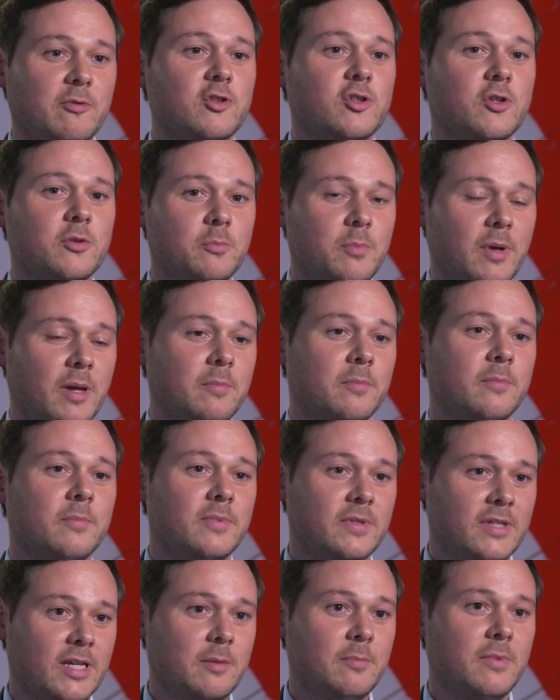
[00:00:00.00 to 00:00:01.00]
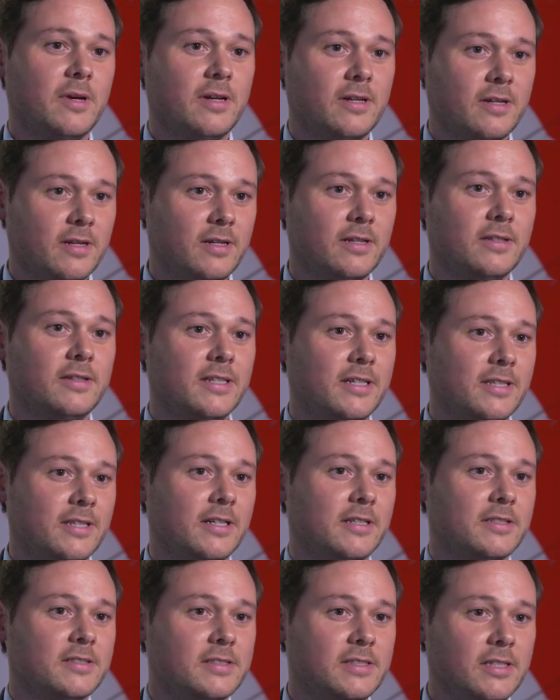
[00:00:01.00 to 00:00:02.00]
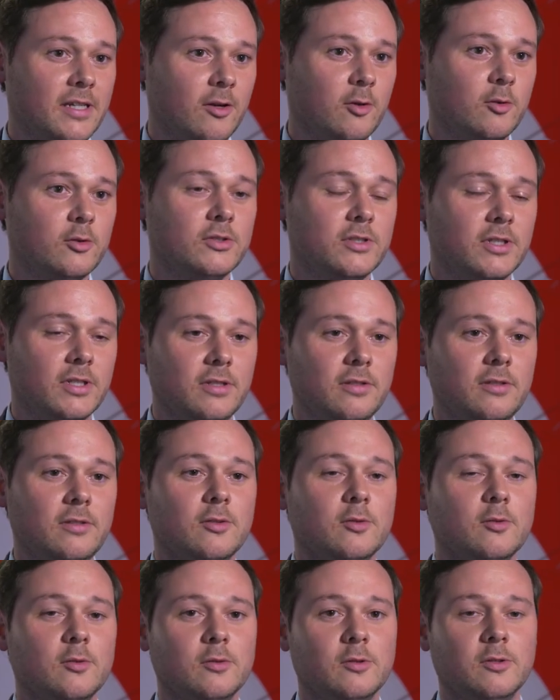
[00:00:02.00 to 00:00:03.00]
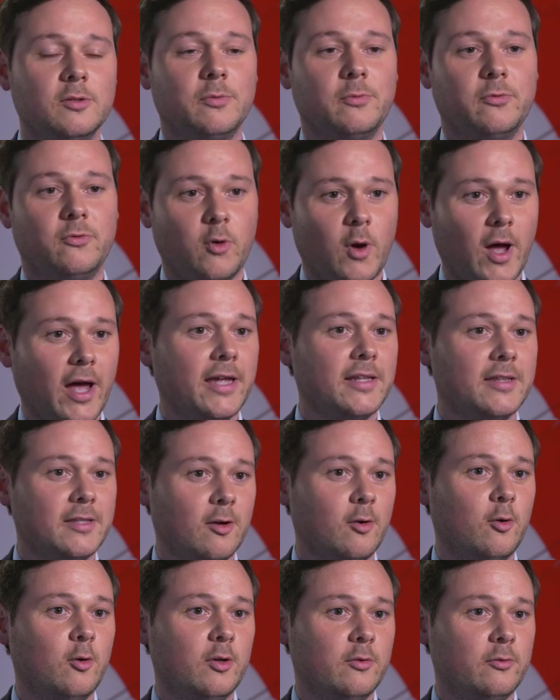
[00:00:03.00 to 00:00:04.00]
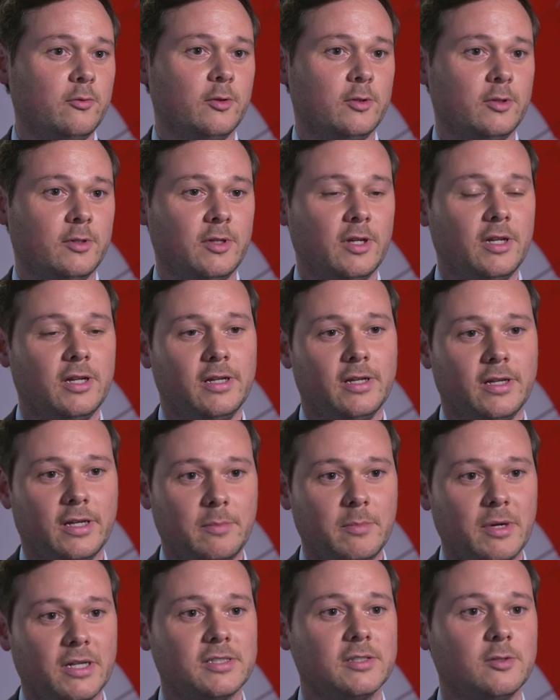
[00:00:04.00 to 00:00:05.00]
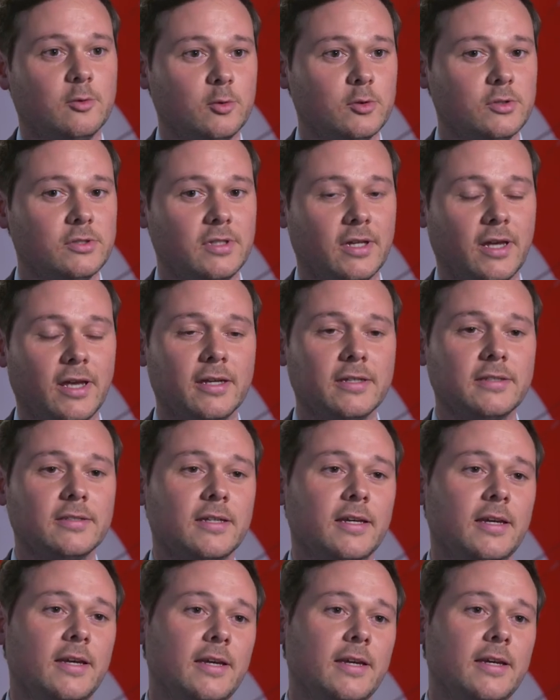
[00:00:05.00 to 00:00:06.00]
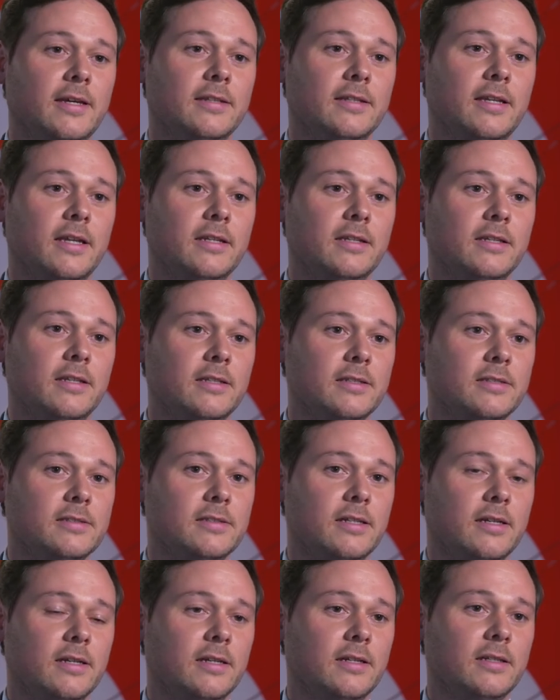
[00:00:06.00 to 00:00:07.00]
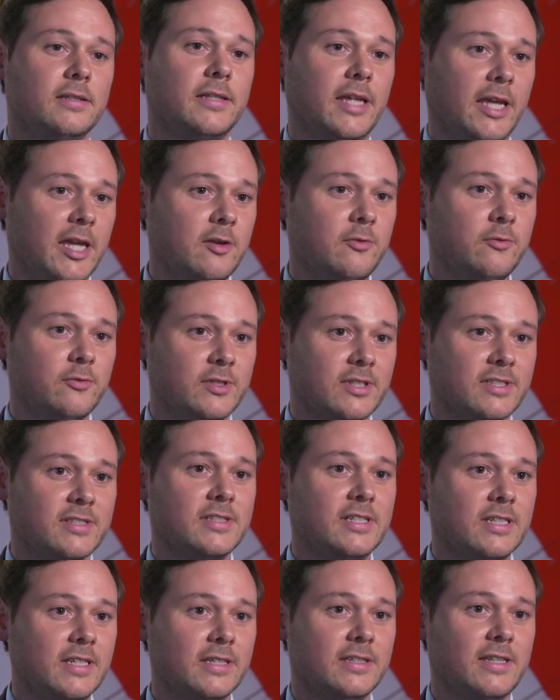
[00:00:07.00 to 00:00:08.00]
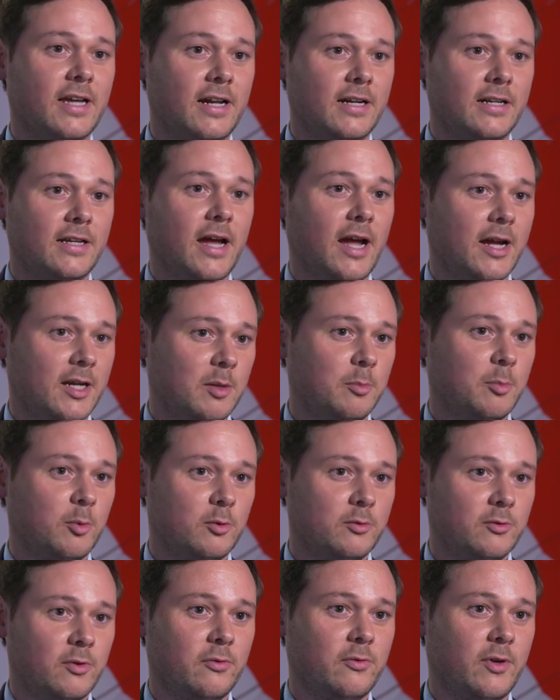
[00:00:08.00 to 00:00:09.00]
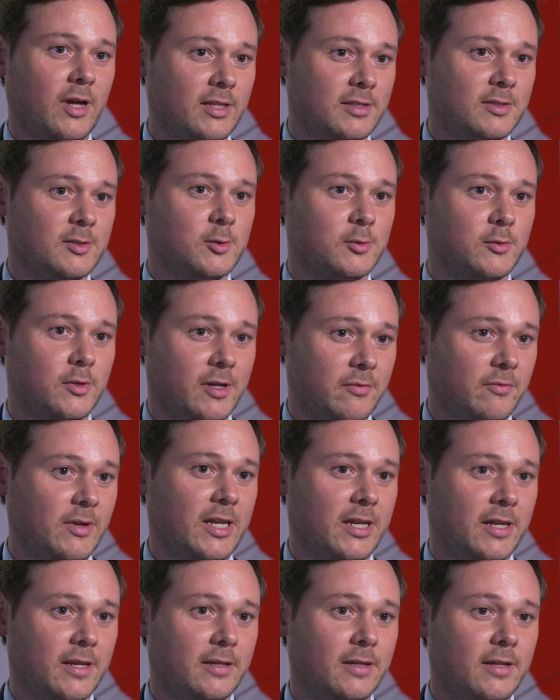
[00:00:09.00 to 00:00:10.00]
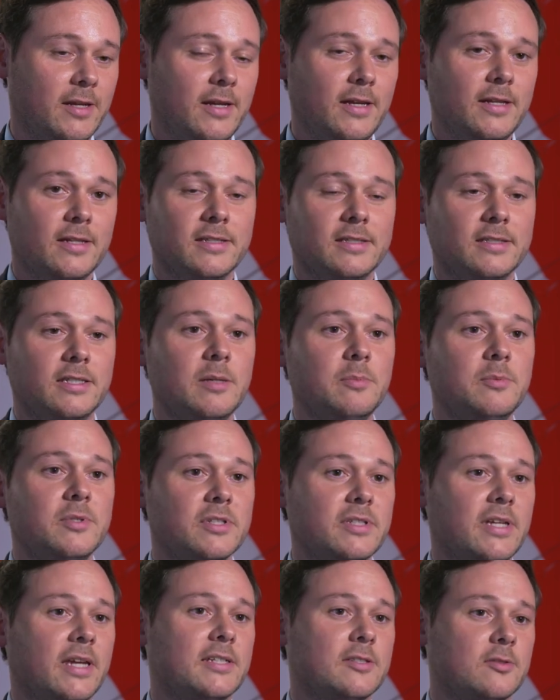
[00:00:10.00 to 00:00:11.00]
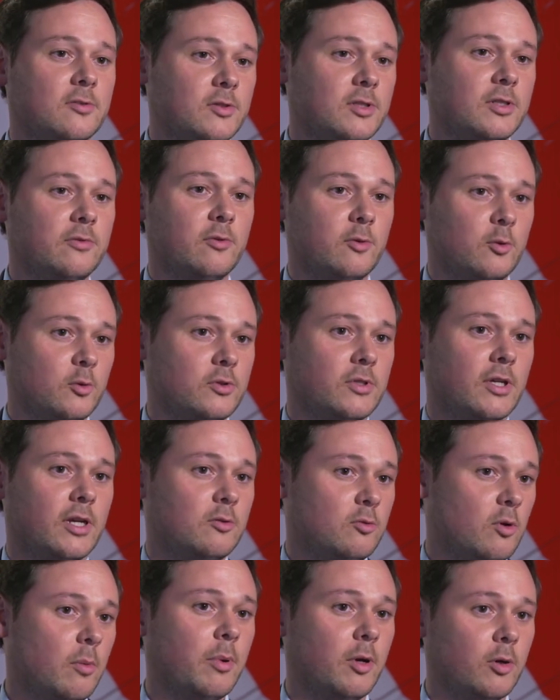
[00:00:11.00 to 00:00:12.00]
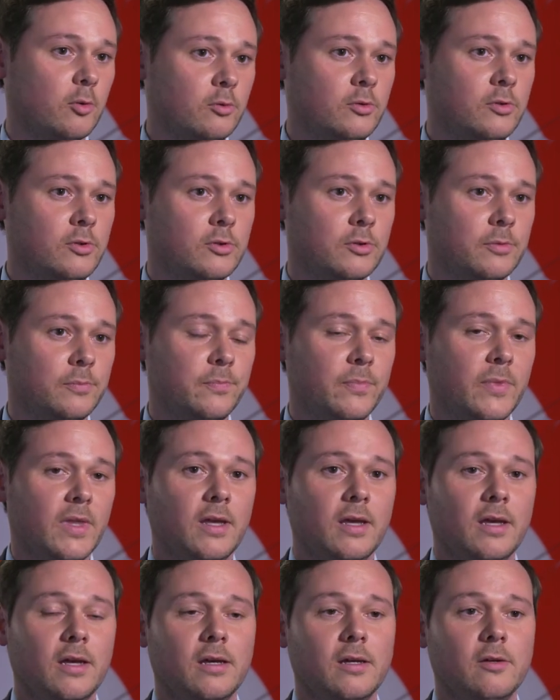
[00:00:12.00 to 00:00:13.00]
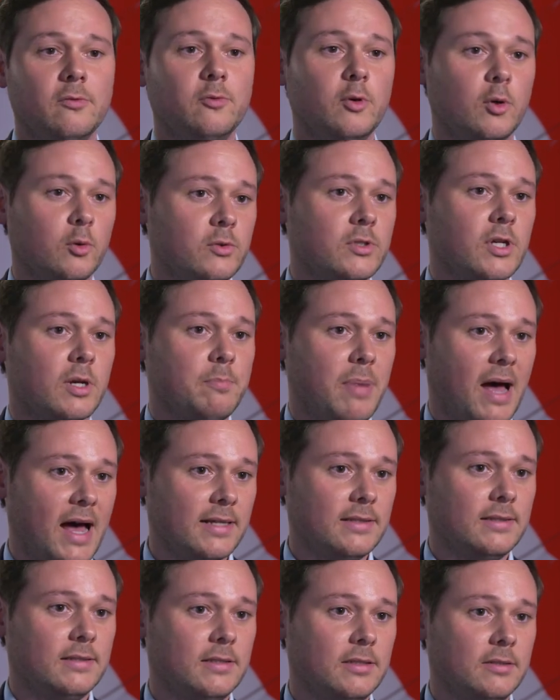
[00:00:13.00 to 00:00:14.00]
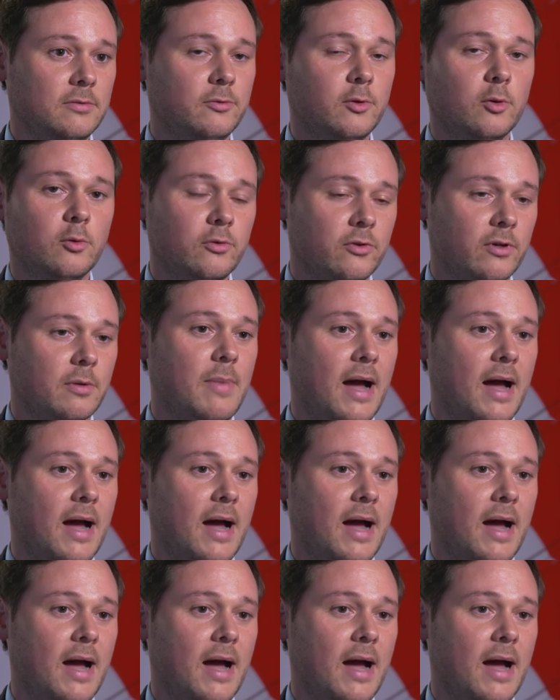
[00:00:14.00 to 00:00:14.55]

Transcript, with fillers: wir schon beim Thema äh, Digitalisierung sind und Vorreiterrolle von äh, Remax in Österreich, dann ist äh, DAVE, das digitale Angebotsverfahren, zu erwähnen. Das gibt es exklusiv in Österreich nur bei uns. Äh, für unsere Partner, für unsere